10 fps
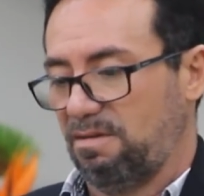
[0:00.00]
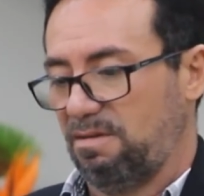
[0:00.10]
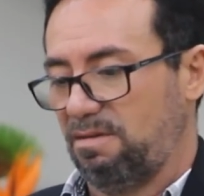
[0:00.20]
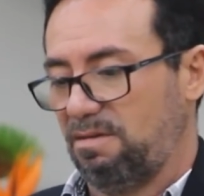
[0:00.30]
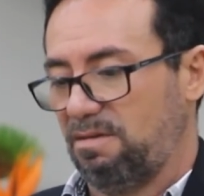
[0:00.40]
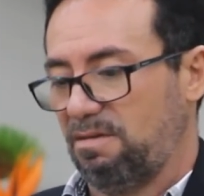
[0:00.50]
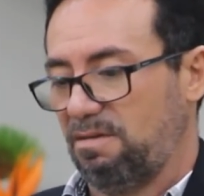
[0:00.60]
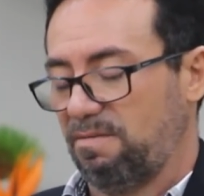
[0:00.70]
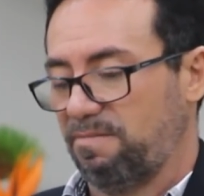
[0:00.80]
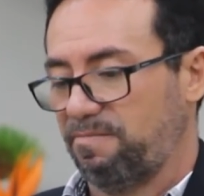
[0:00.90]

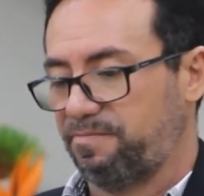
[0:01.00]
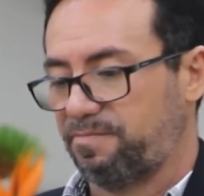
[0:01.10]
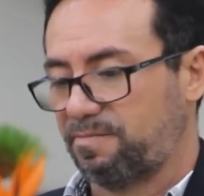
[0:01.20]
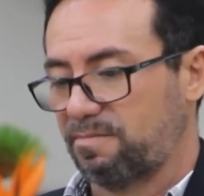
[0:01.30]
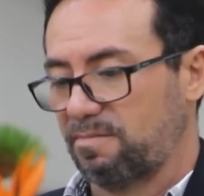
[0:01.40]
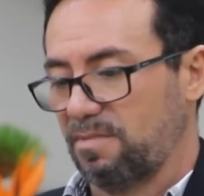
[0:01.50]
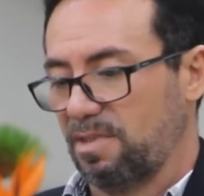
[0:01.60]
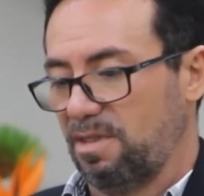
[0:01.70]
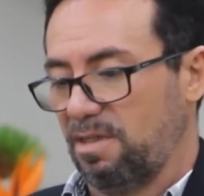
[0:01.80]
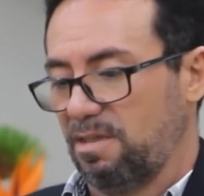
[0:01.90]
E
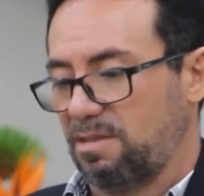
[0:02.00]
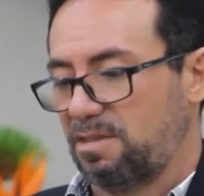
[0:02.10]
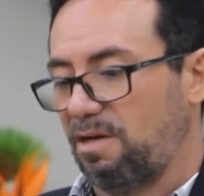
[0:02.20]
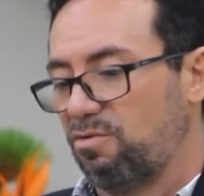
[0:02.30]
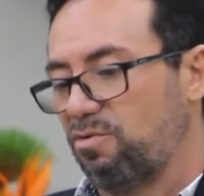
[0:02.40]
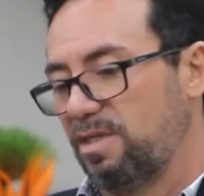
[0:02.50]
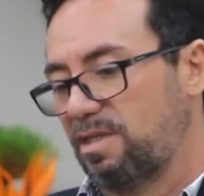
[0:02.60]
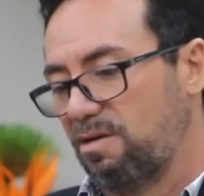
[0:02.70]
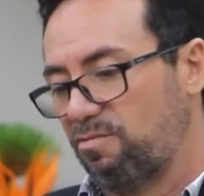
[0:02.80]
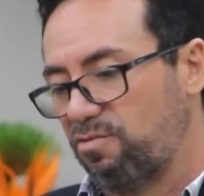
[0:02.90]
Saul
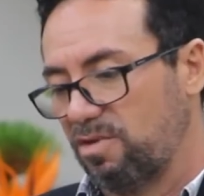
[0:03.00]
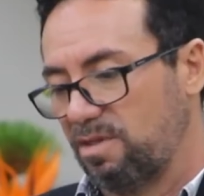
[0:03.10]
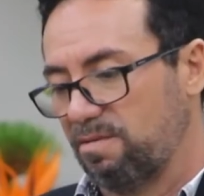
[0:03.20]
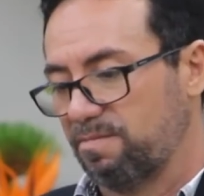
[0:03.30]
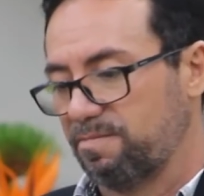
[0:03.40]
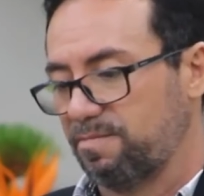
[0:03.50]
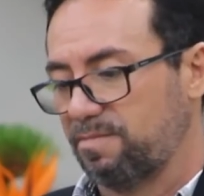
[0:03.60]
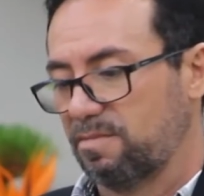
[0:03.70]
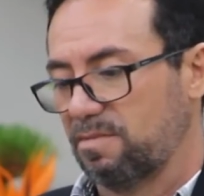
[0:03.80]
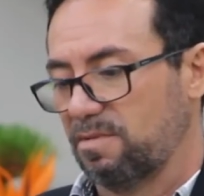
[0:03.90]
então foi
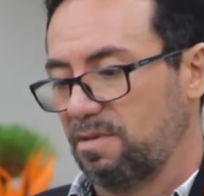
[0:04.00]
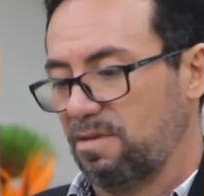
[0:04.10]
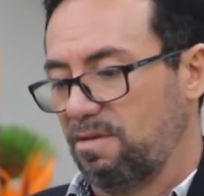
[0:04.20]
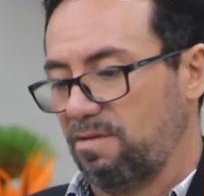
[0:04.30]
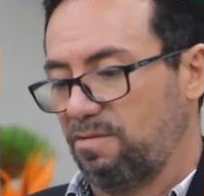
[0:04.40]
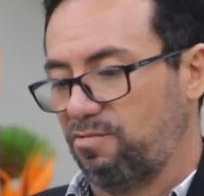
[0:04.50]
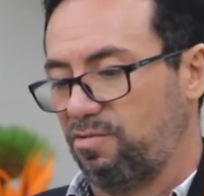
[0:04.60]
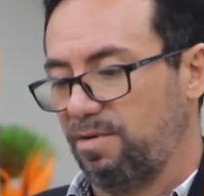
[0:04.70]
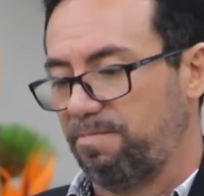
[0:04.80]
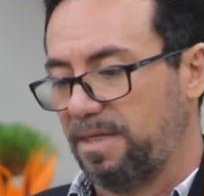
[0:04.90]

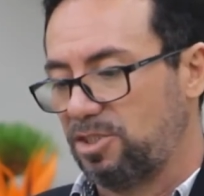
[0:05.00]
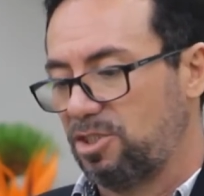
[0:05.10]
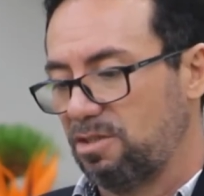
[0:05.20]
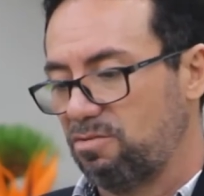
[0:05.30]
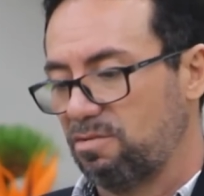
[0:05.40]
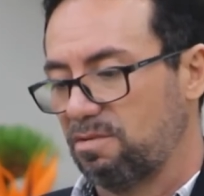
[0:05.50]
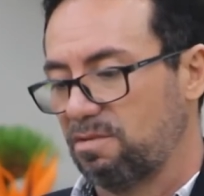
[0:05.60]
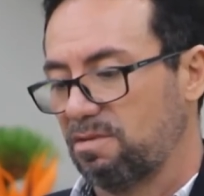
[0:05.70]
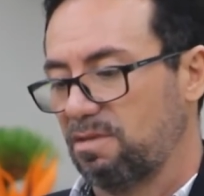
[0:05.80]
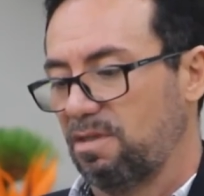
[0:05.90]
foi pedido
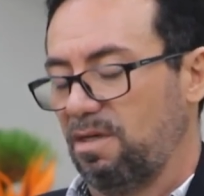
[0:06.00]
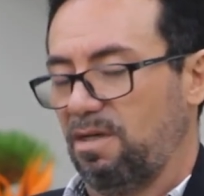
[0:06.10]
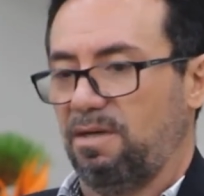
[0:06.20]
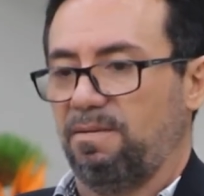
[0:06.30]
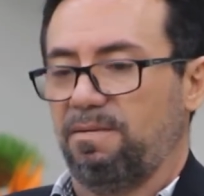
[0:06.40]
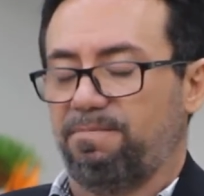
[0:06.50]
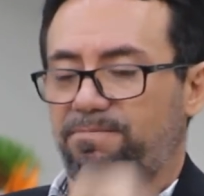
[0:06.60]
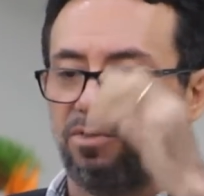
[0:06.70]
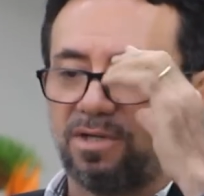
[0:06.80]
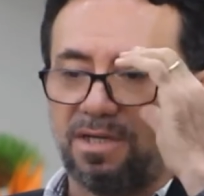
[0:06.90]

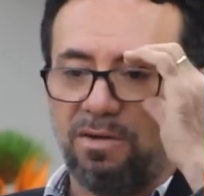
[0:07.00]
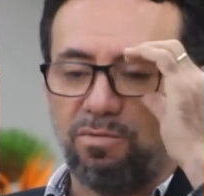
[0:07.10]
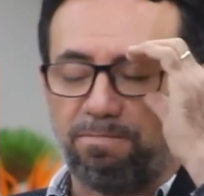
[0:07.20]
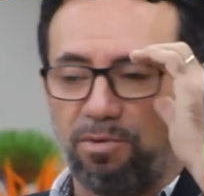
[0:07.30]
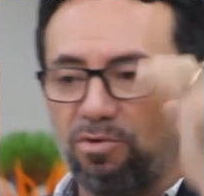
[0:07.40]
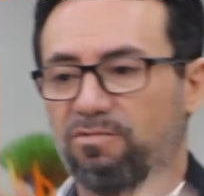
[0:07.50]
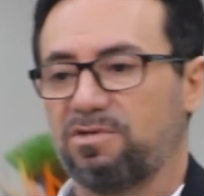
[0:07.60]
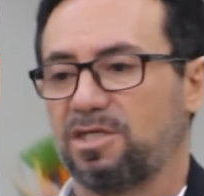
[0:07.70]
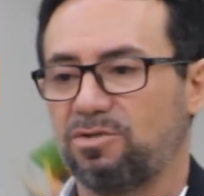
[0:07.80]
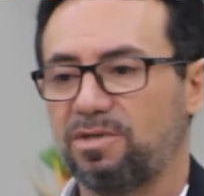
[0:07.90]
porque o
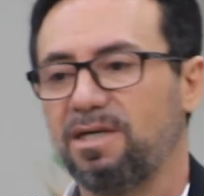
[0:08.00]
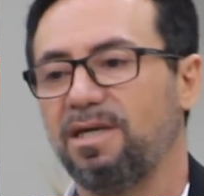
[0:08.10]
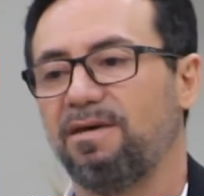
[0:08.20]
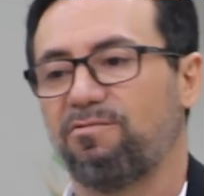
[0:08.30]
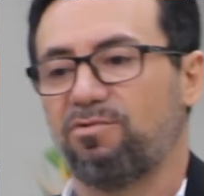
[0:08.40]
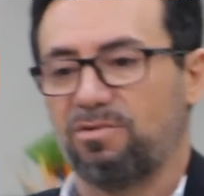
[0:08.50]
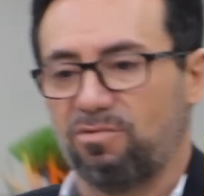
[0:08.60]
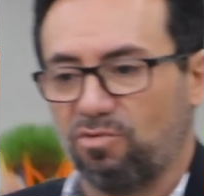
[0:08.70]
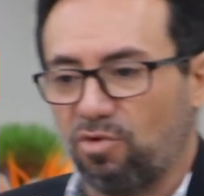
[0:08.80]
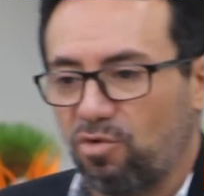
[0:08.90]
povo, gente, o que que levou
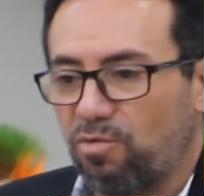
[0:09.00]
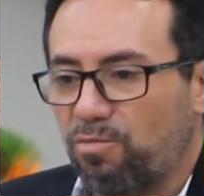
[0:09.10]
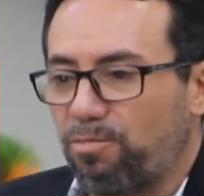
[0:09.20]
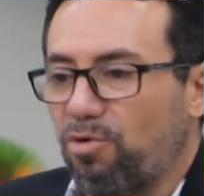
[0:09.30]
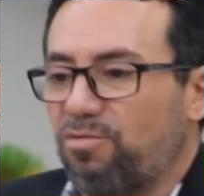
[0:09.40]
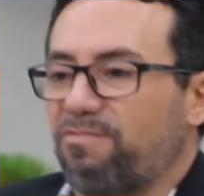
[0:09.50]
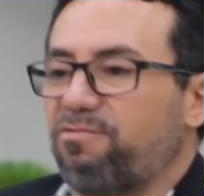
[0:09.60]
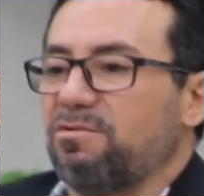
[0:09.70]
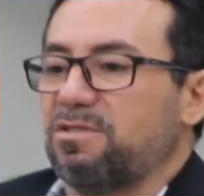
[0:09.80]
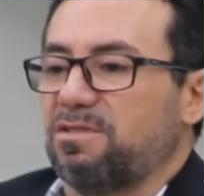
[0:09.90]
o, o povo a
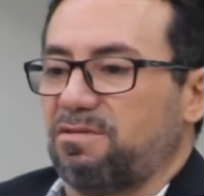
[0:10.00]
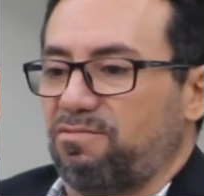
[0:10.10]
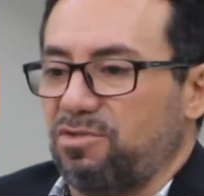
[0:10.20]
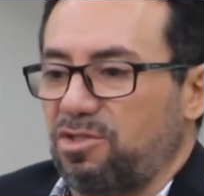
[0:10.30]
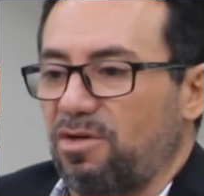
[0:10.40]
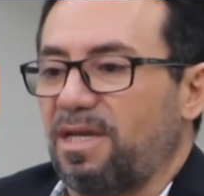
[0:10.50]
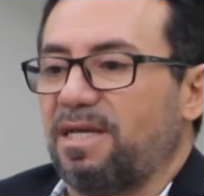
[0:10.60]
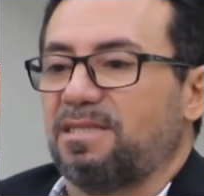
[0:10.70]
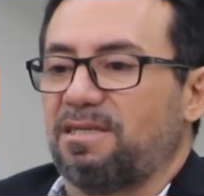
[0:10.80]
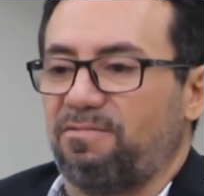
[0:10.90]
fun
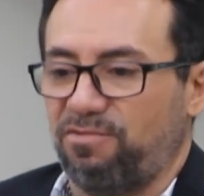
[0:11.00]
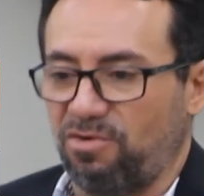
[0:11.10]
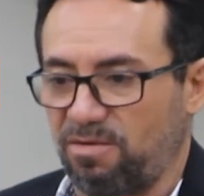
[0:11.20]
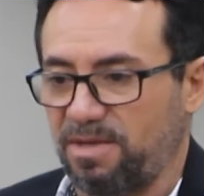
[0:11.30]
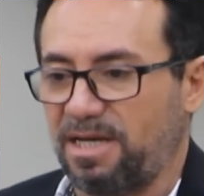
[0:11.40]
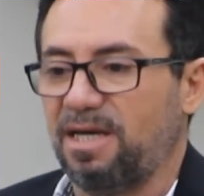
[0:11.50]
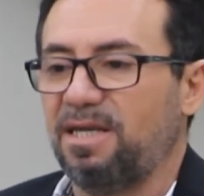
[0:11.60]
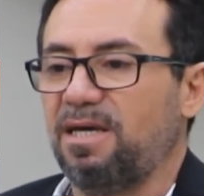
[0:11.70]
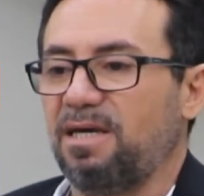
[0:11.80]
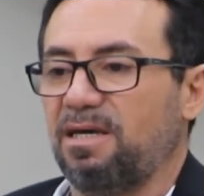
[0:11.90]
funcionar dessa forma,
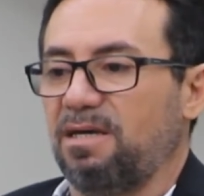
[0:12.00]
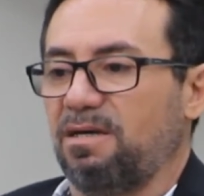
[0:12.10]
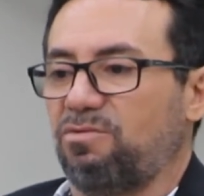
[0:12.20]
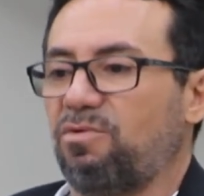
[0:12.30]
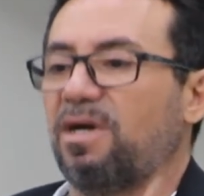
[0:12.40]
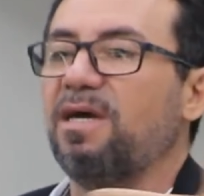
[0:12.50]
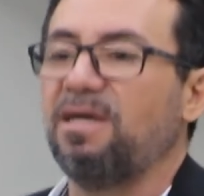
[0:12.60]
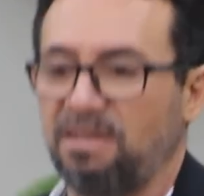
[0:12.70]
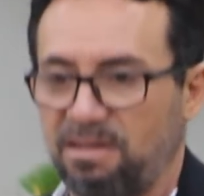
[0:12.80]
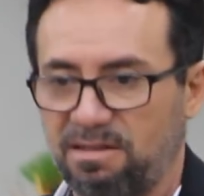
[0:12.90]
querer um
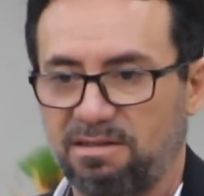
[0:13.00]
rei,